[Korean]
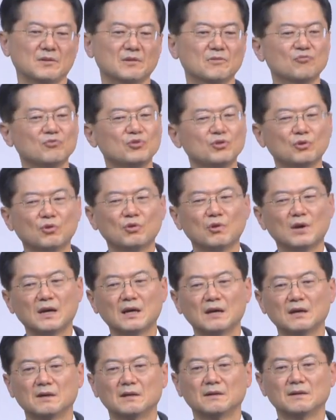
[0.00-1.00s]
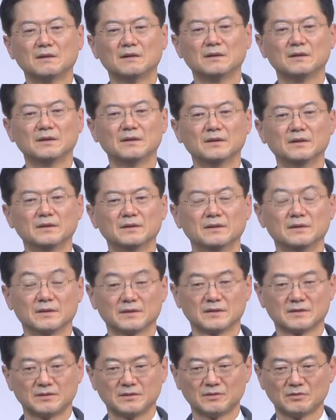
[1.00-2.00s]
위로와
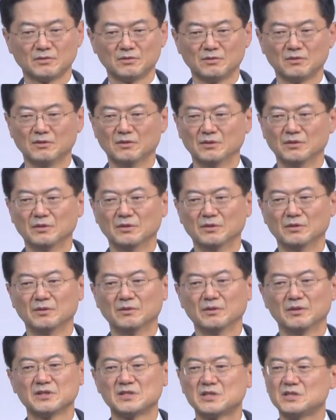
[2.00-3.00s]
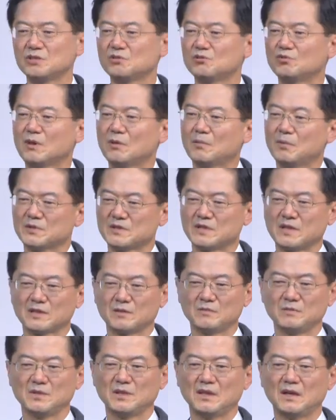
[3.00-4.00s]
그리고 치유와
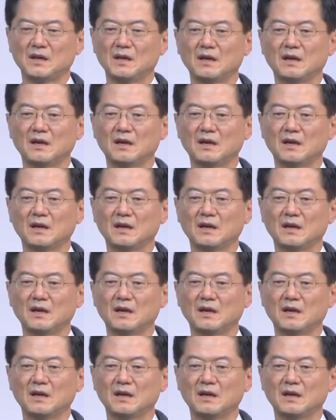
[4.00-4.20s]
보상입니다.